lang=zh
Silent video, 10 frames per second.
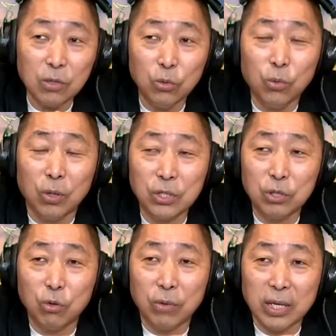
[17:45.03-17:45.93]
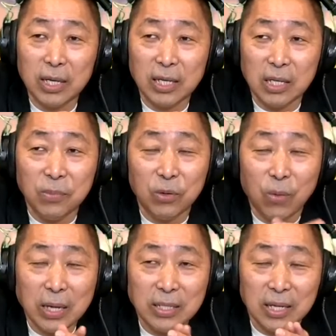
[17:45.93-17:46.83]
如果是作为一个移民
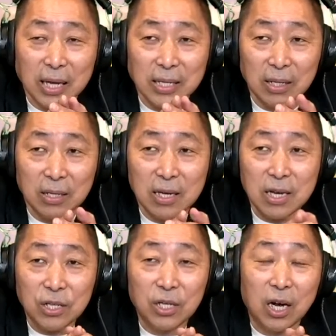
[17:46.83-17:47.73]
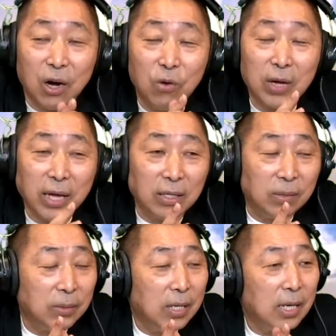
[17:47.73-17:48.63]
环境来讲呢，是很 OK 的。